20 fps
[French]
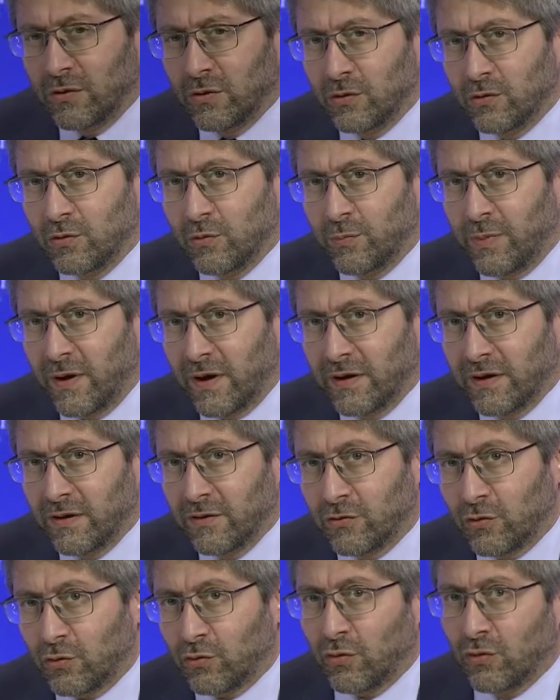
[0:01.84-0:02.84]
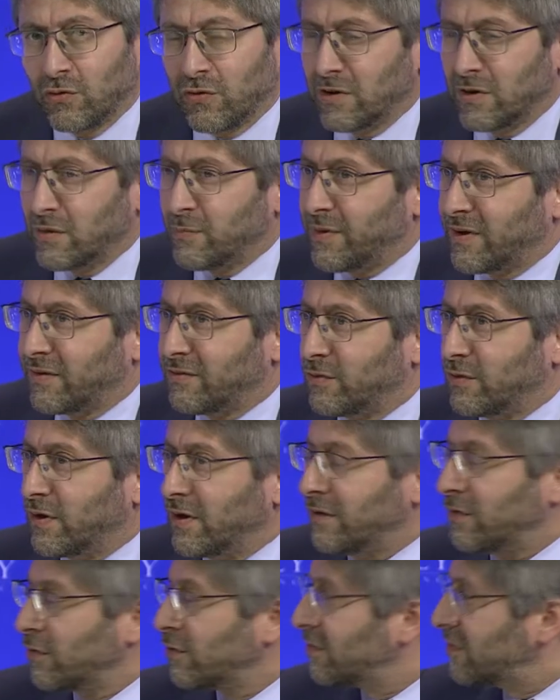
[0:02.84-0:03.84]
de, parler, surtout devant des
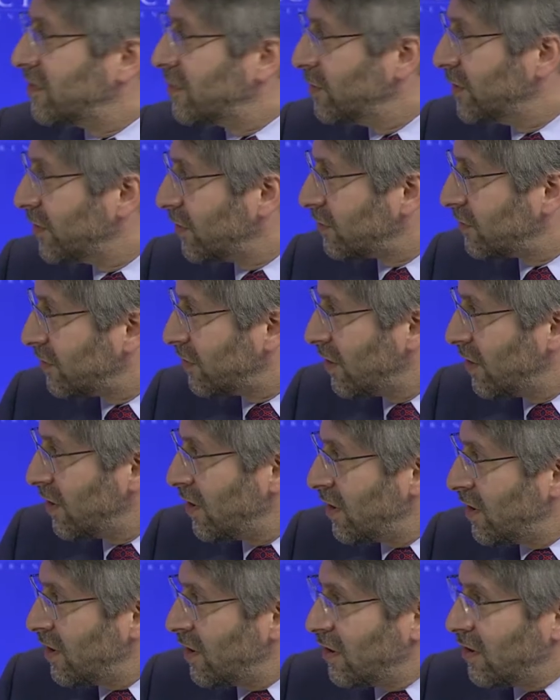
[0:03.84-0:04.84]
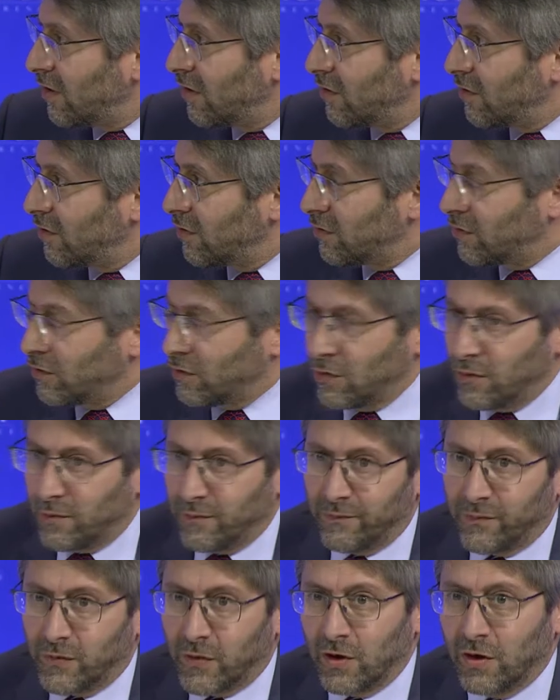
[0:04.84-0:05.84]
personnalités aussi éminentes. Euh,
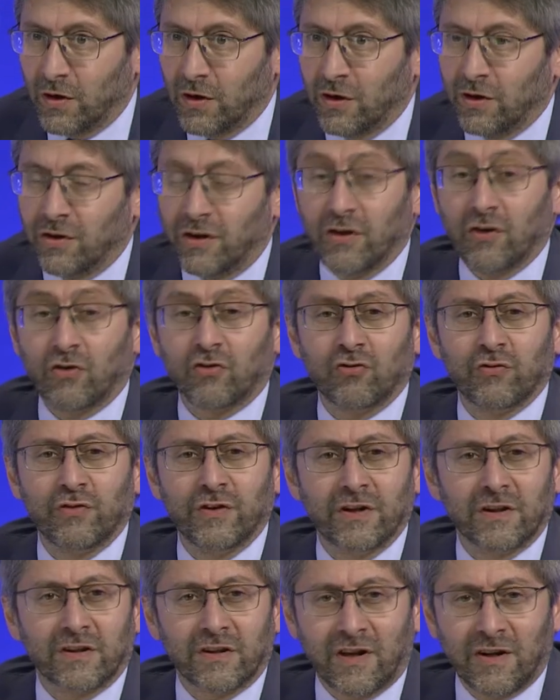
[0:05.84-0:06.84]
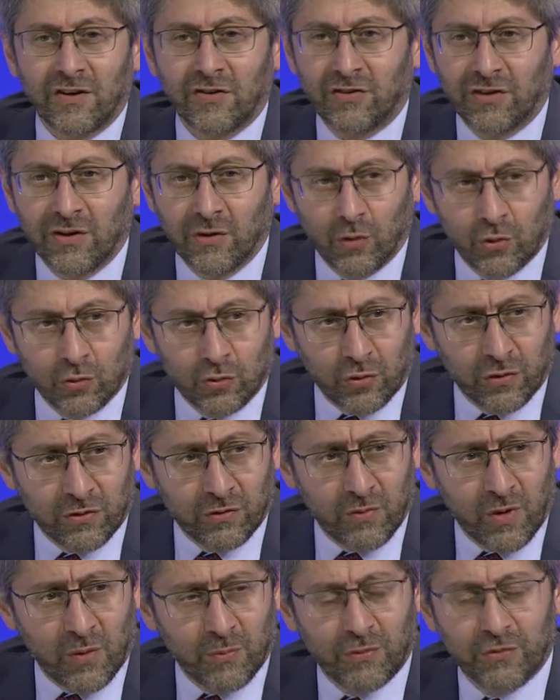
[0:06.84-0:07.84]
et d'ailleurs, je vais tricher
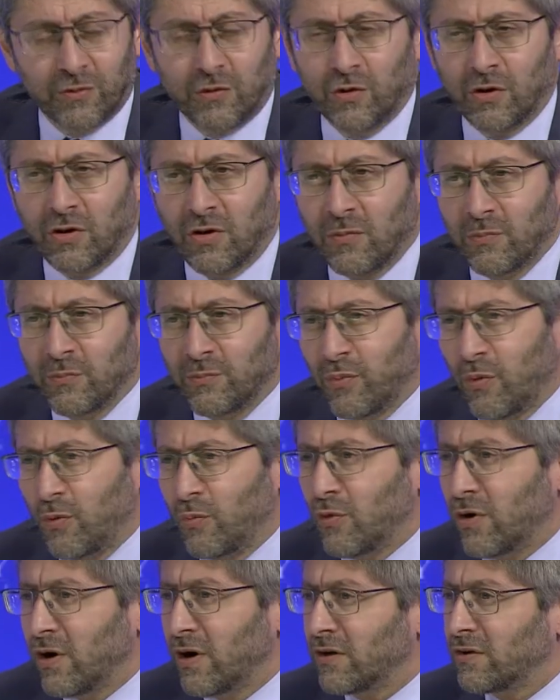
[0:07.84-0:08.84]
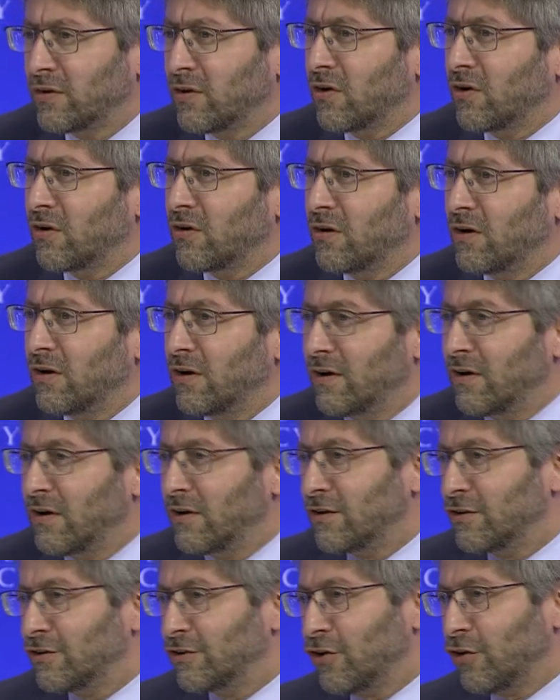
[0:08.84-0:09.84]
honteusement, puisque comme pour moi, dans,
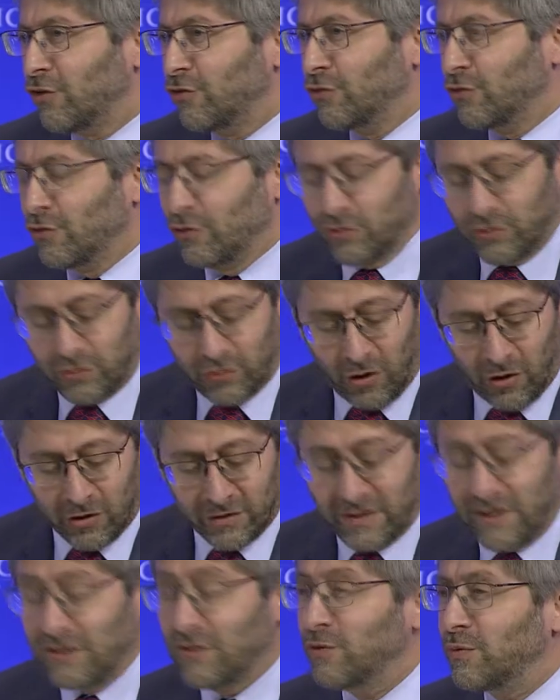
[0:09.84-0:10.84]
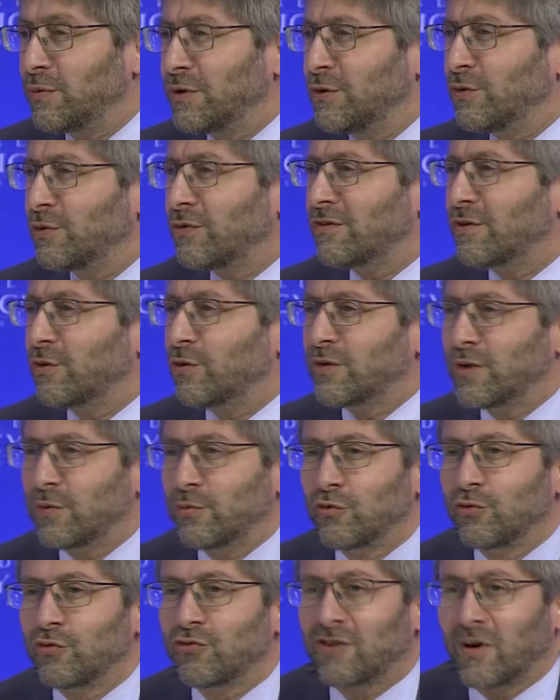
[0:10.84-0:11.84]
une trentaine de minutes, c'est le
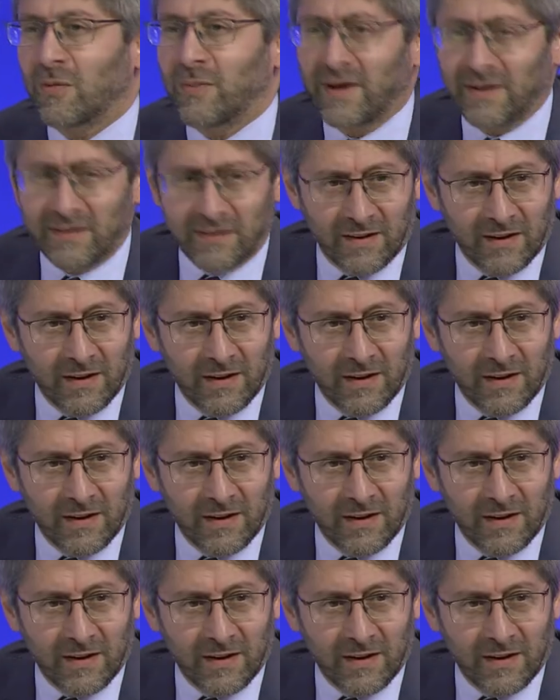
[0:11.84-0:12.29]
début du Shabbat,